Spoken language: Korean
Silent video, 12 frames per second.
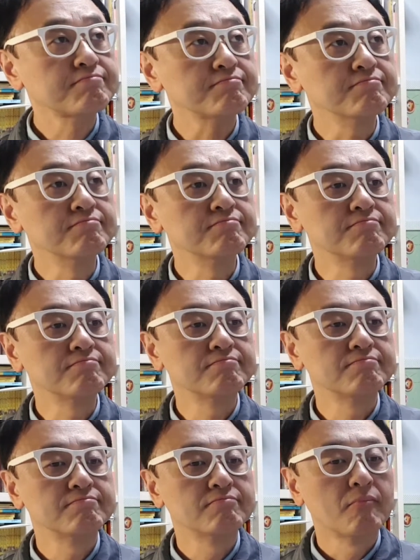
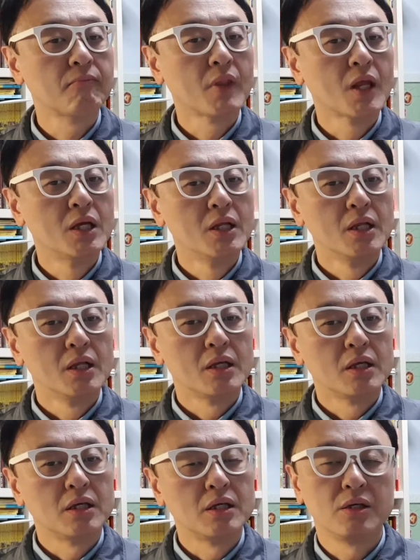
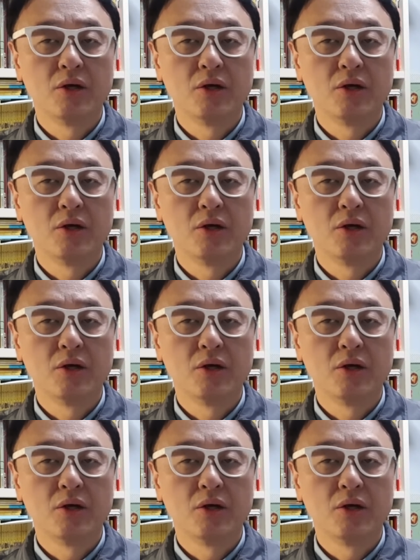음이